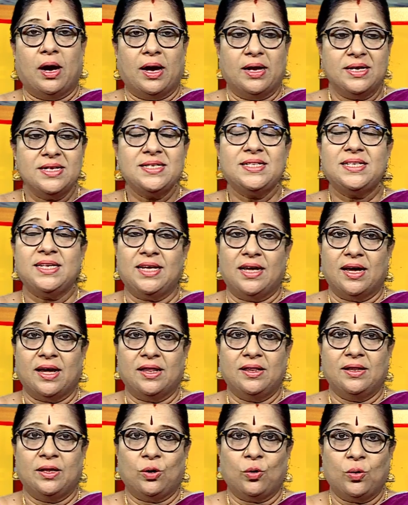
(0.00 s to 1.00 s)
அரிசி
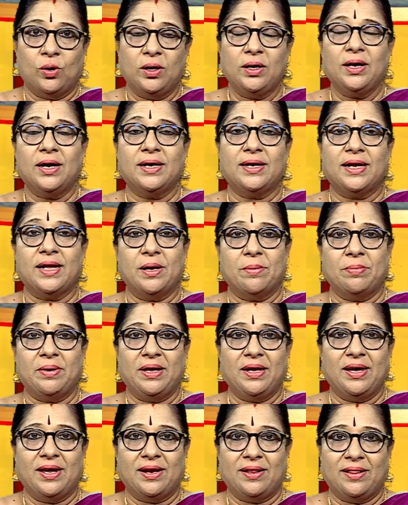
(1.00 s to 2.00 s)
அந்த கொழுக்கட்டை
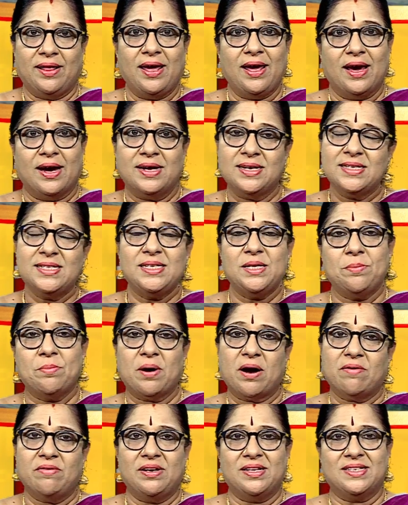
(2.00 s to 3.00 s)
அப்படிங்கிறதே அரிசி
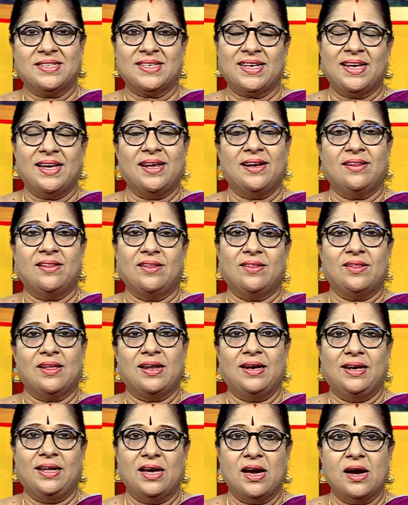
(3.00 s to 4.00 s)
மாவில் செய்கிறது
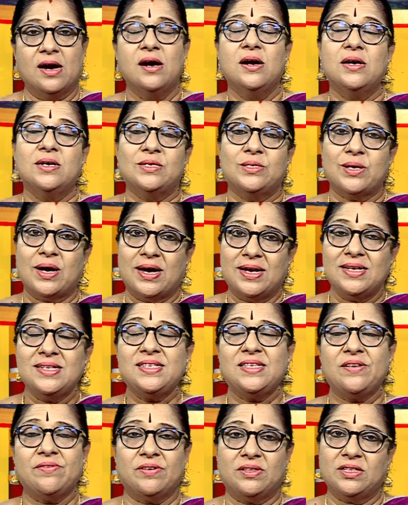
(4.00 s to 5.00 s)
தான் இல்லையா ஸோ
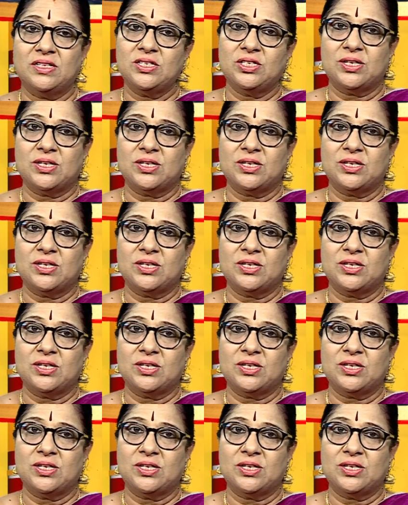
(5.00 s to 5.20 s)
அரிசி வந்து